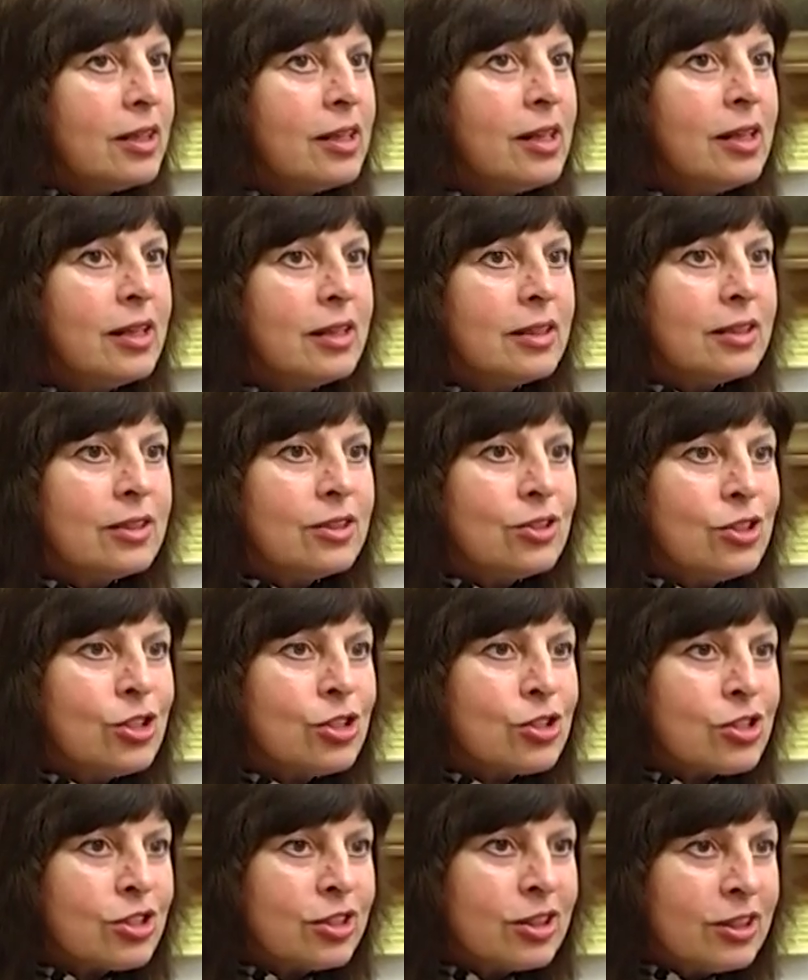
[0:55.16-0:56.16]
Или
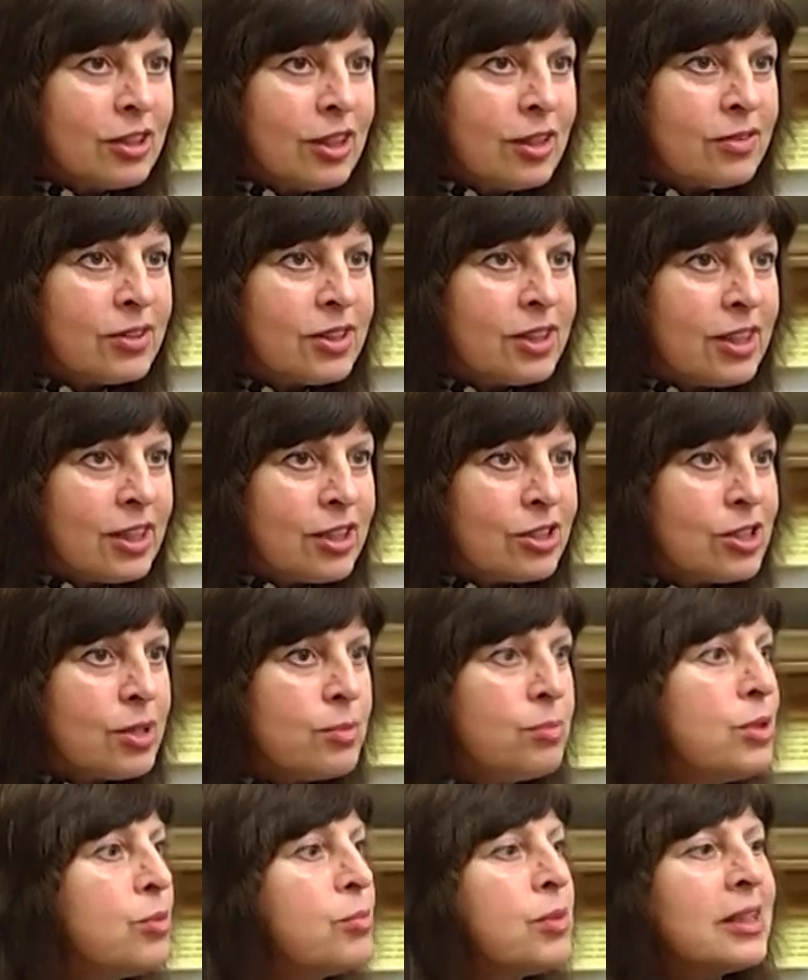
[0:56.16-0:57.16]
неожиданная встреча,
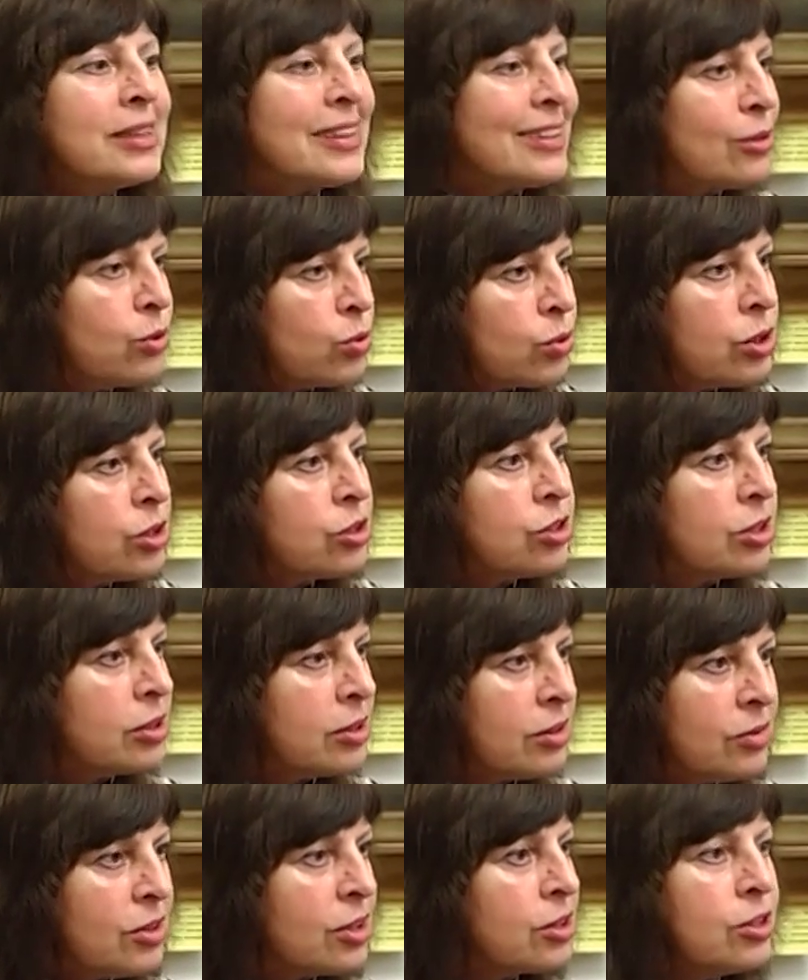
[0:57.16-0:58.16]
мимо которой
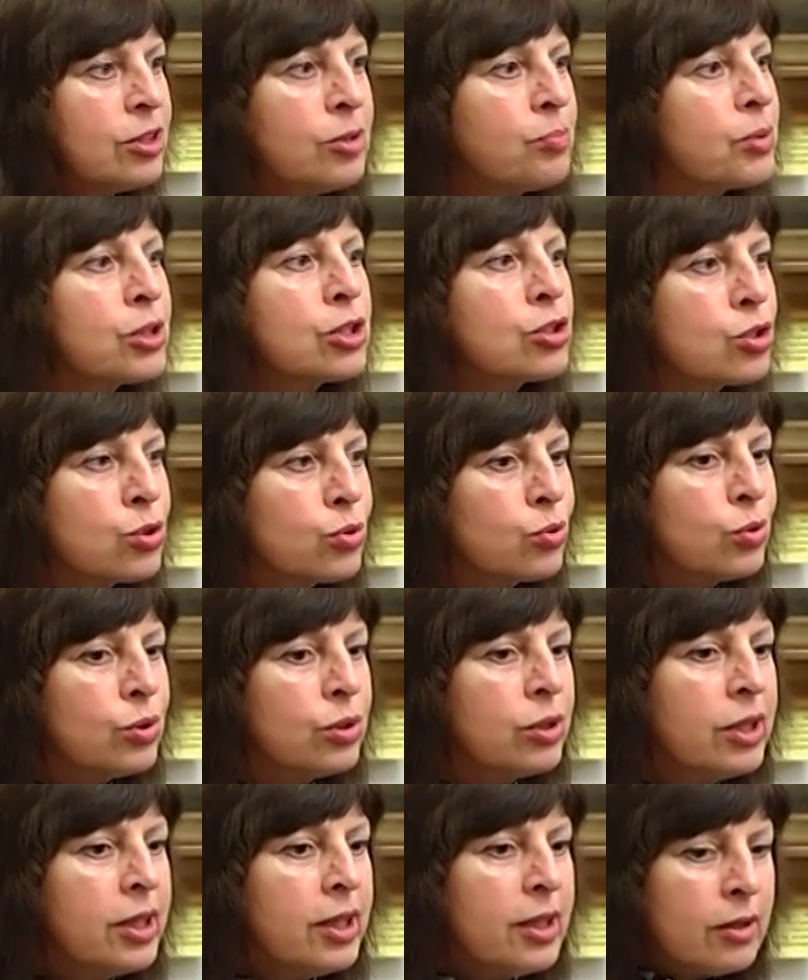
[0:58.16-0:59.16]
человек не
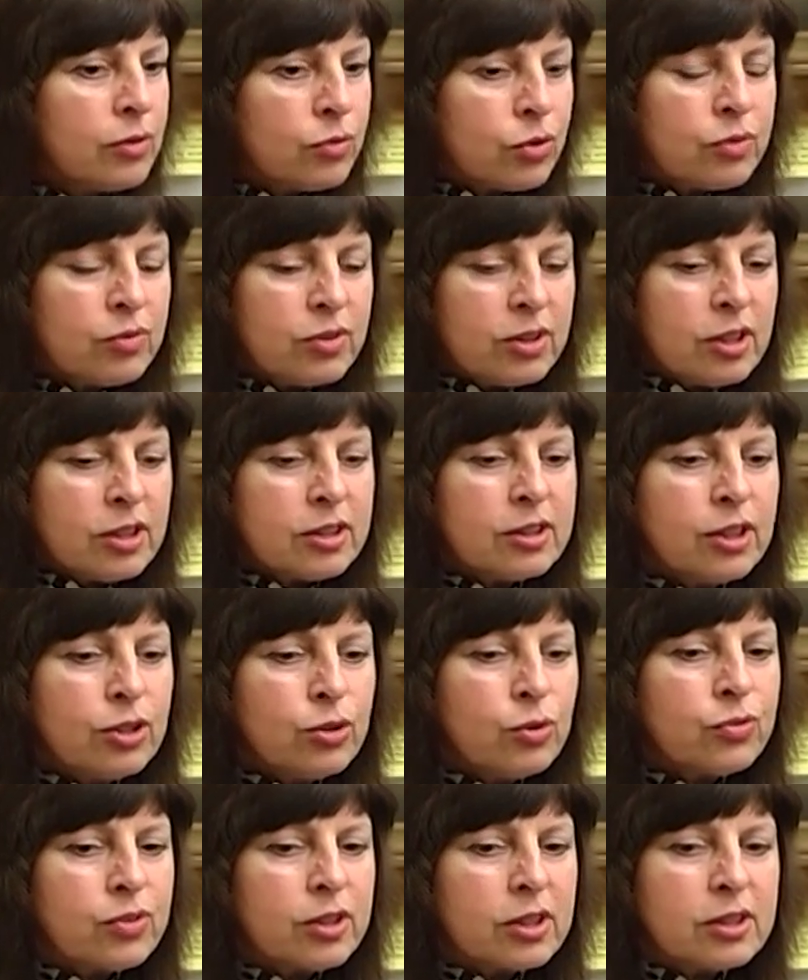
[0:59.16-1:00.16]
прошел. Вот вы на
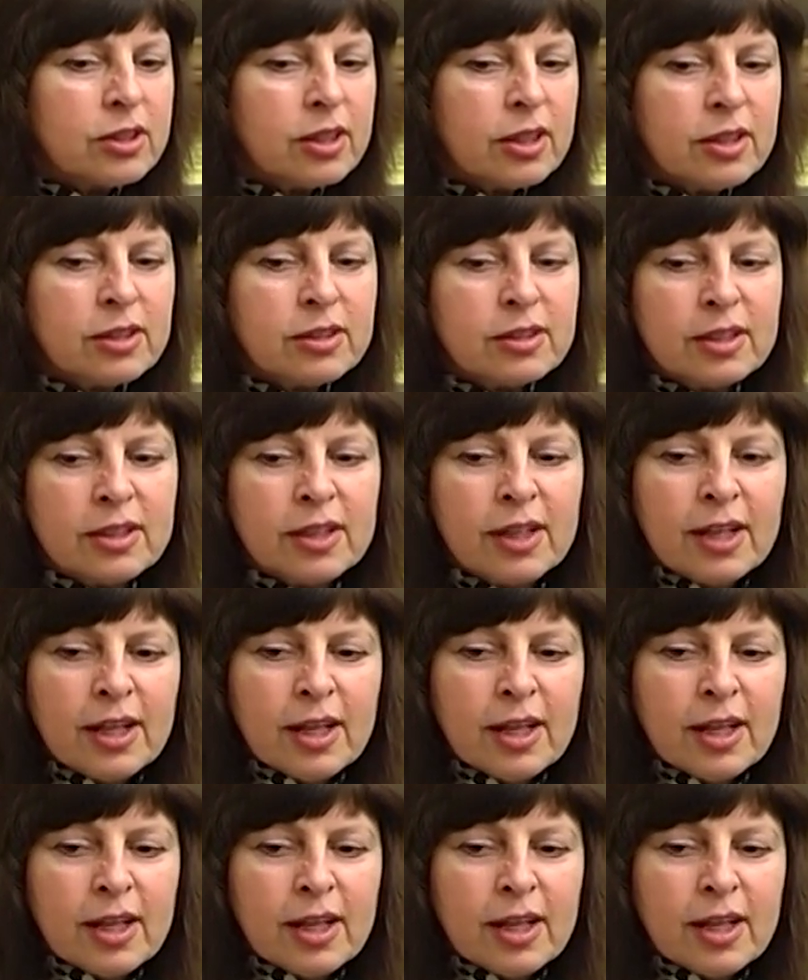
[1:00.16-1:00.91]
остановке стоите,